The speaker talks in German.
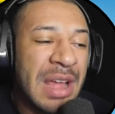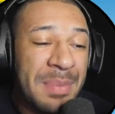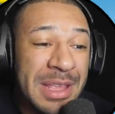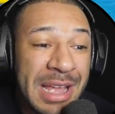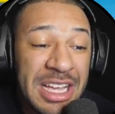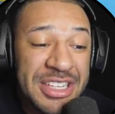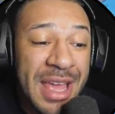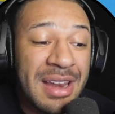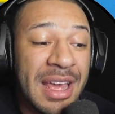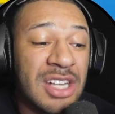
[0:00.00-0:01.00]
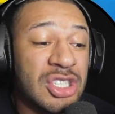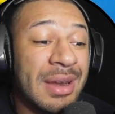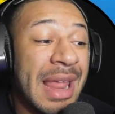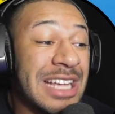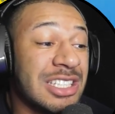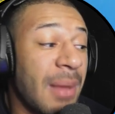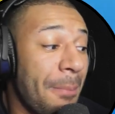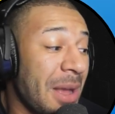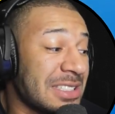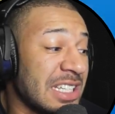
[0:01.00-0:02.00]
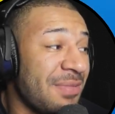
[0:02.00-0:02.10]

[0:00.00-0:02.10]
Wir haben die drei Sterne leider schon längst verpasst.